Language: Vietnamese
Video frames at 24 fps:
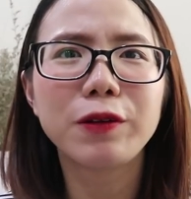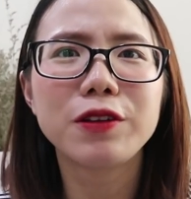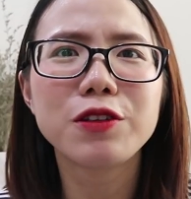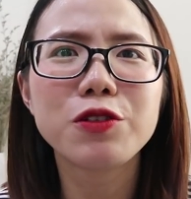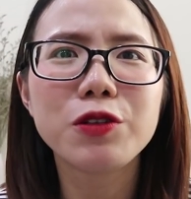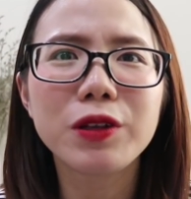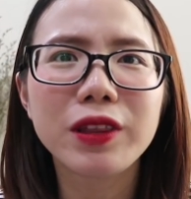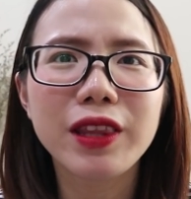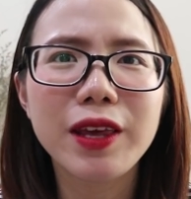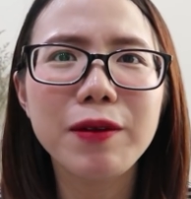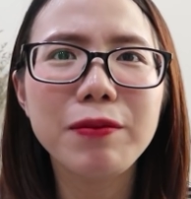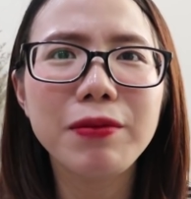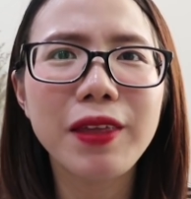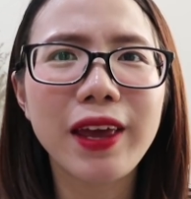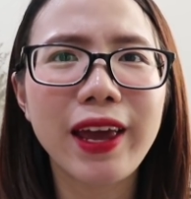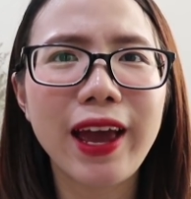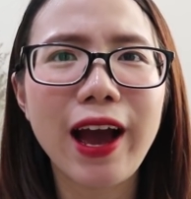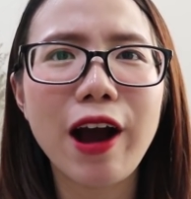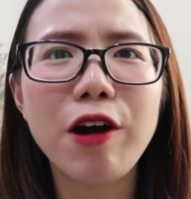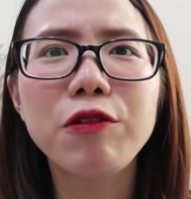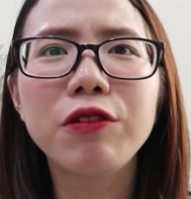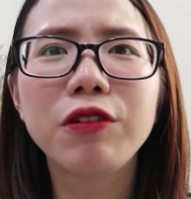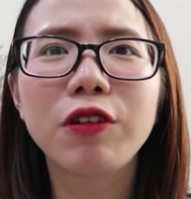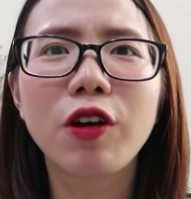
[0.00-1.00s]
cuốn truyện tiếp
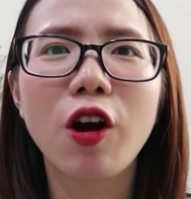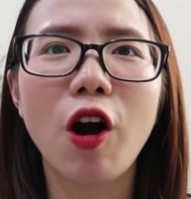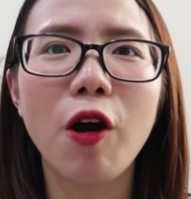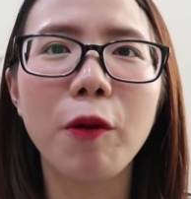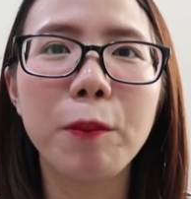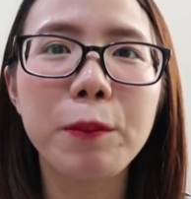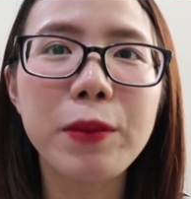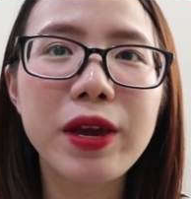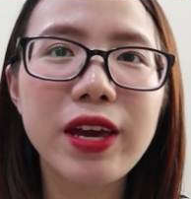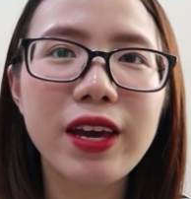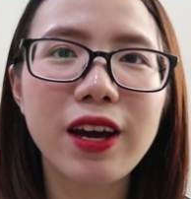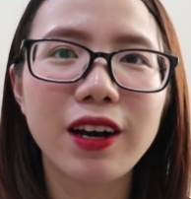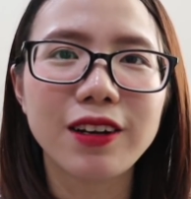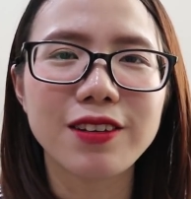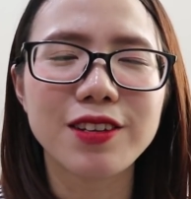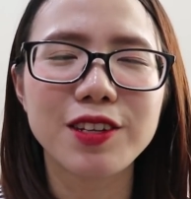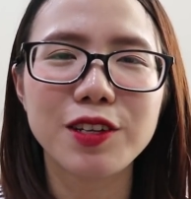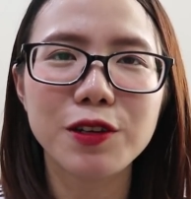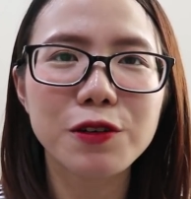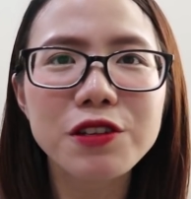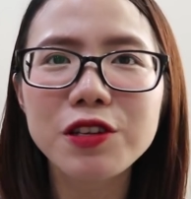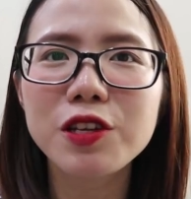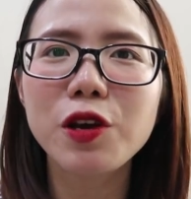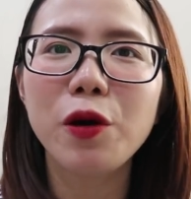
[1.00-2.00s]
theo có bìa
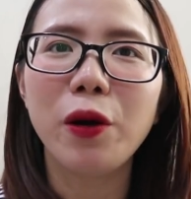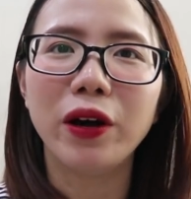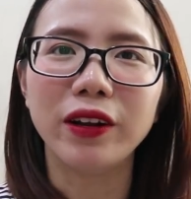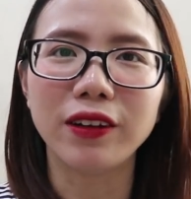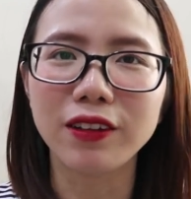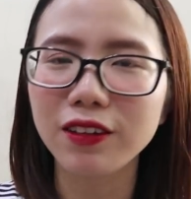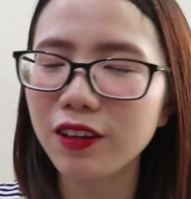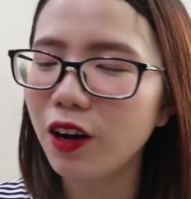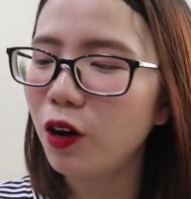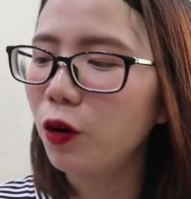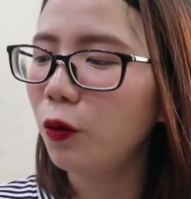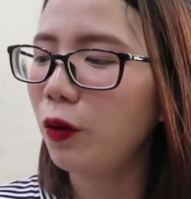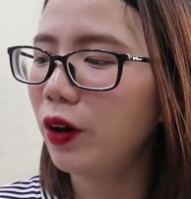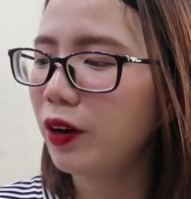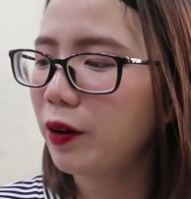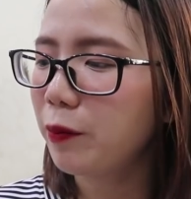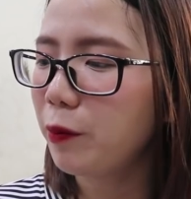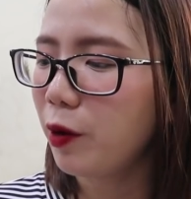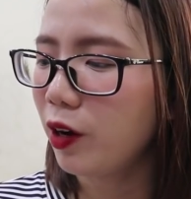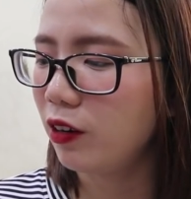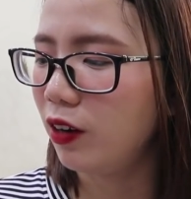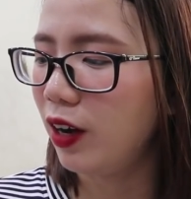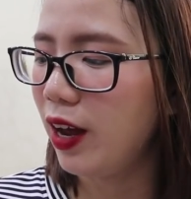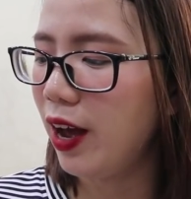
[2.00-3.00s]
siêu siêu ấn tượng luôn đấy
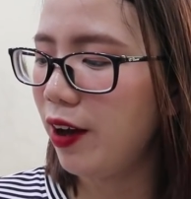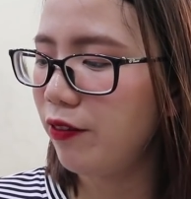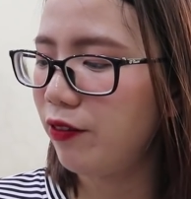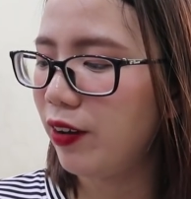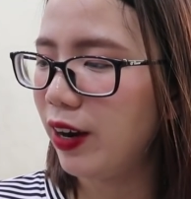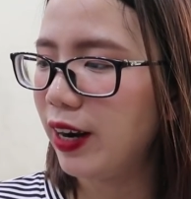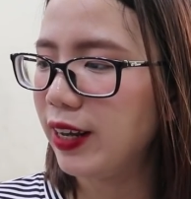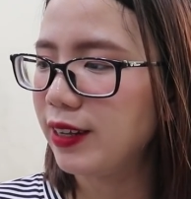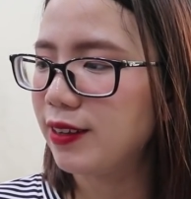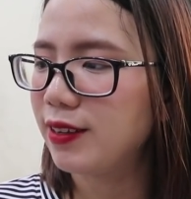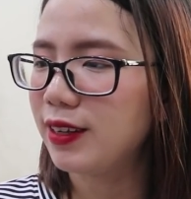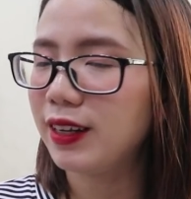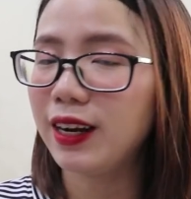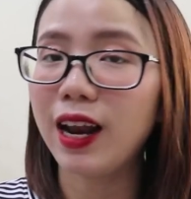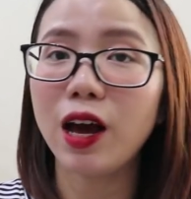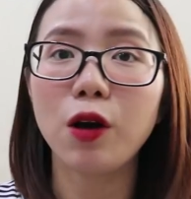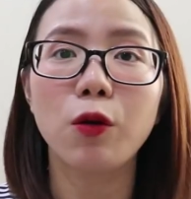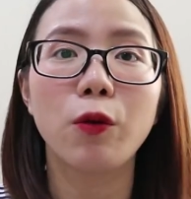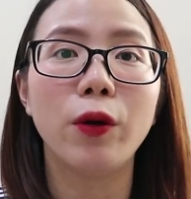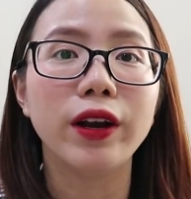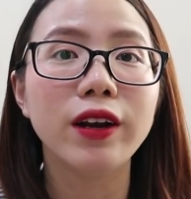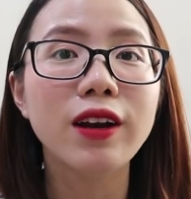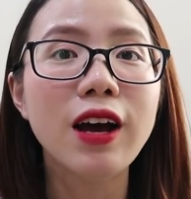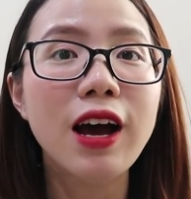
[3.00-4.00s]
mọi người ạ. Và đấy chính là
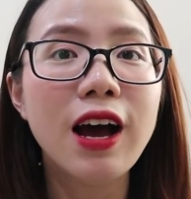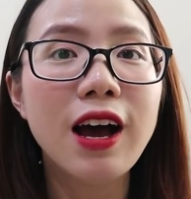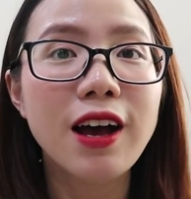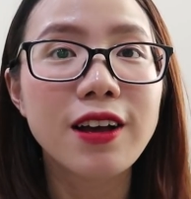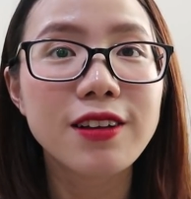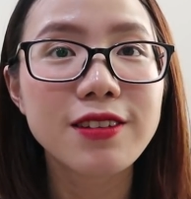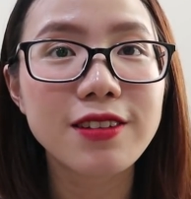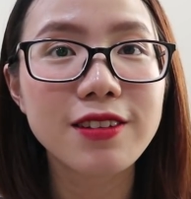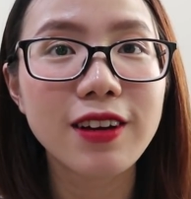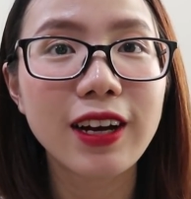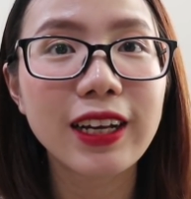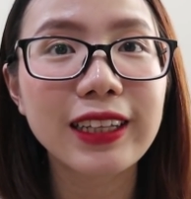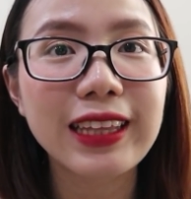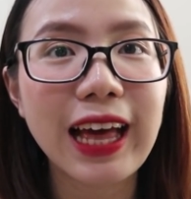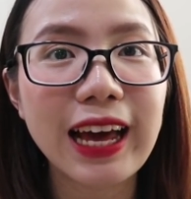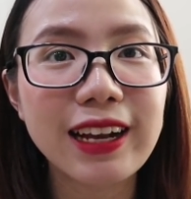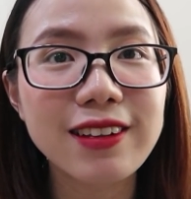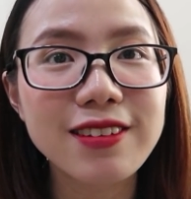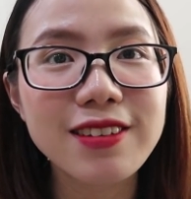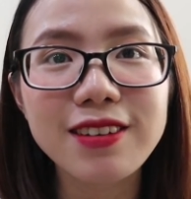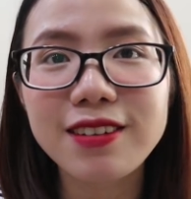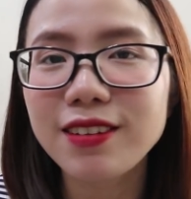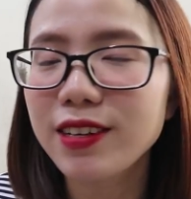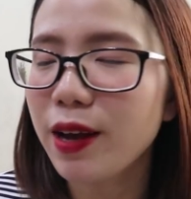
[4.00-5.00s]
cuốn Dưới
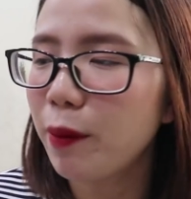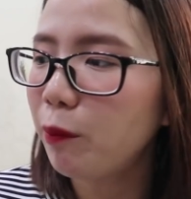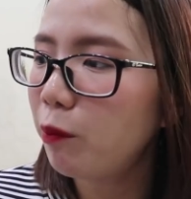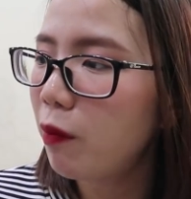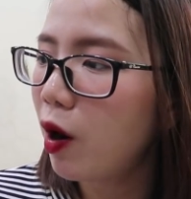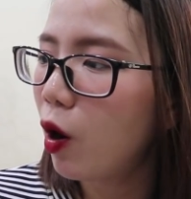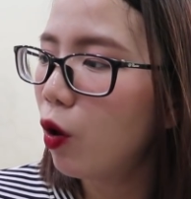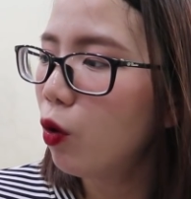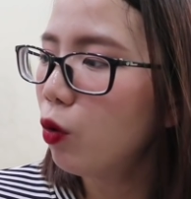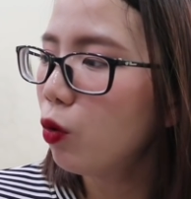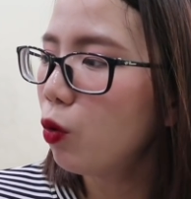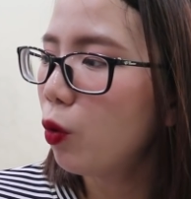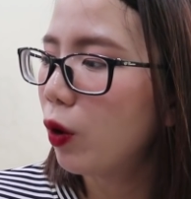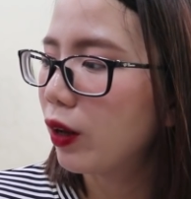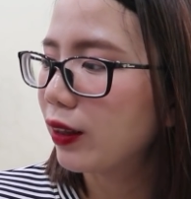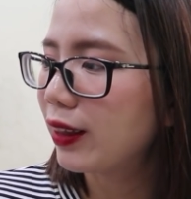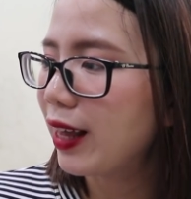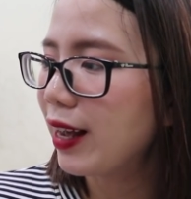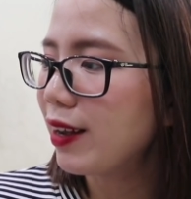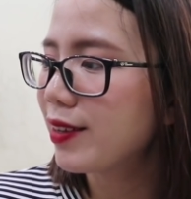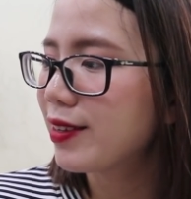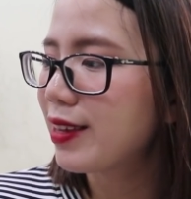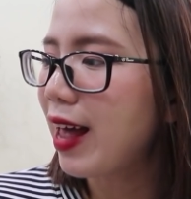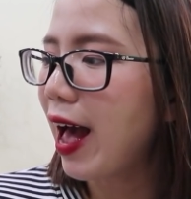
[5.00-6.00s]
Tán Rừng Trăm Mẫu của
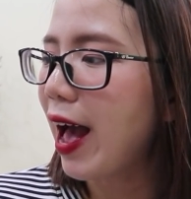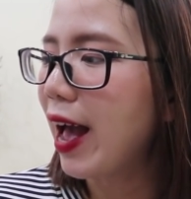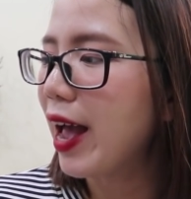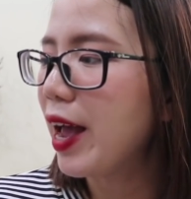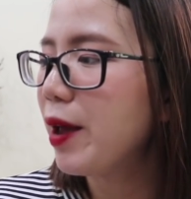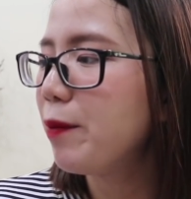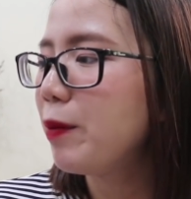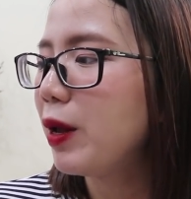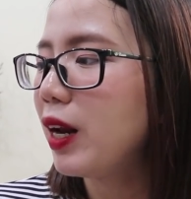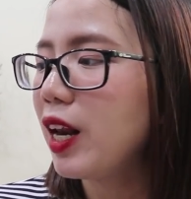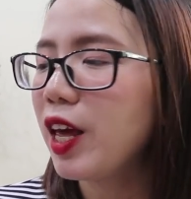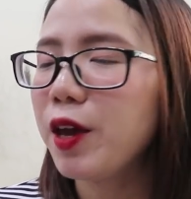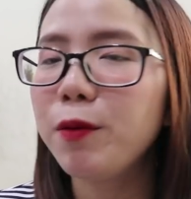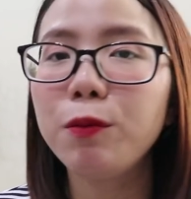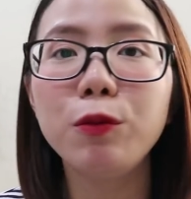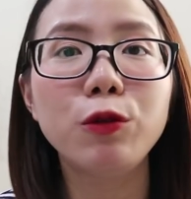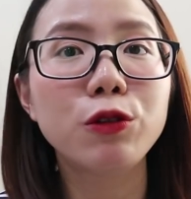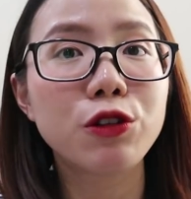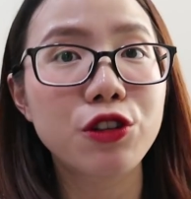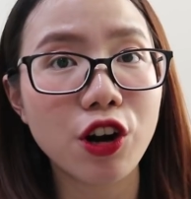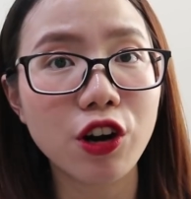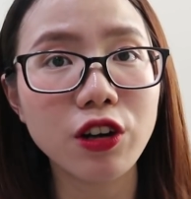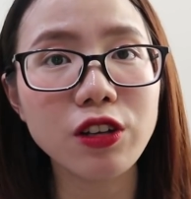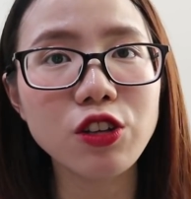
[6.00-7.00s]
tác giả Emily
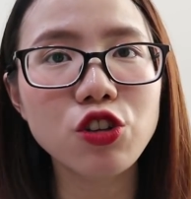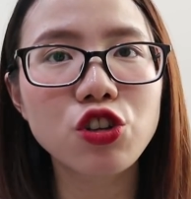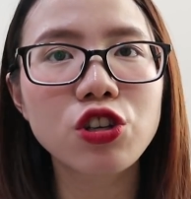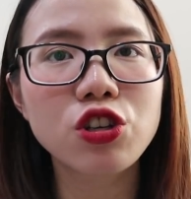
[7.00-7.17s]
Mudort.